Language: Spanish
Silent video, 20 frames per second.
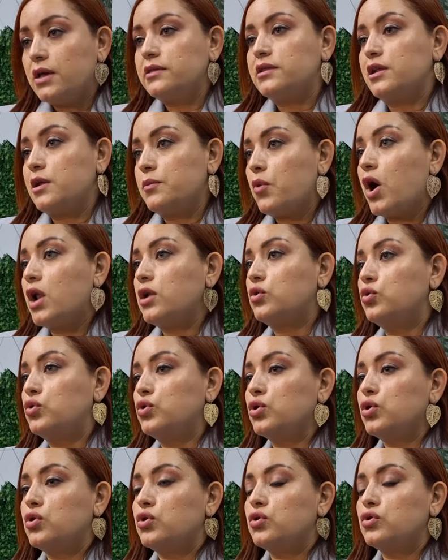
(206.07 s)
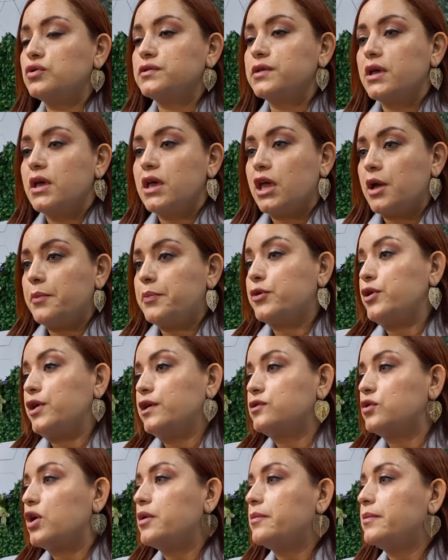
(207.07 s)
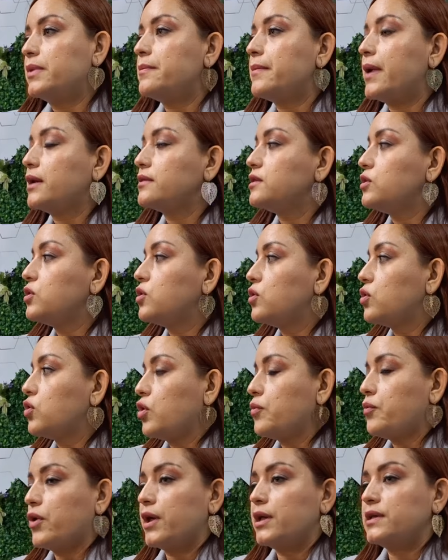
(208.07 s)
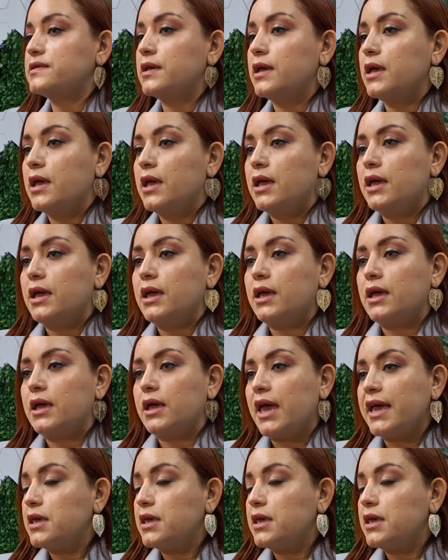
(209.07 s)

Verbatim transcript: Tenemos algunos eh, proyectos emblemáticos como es eh,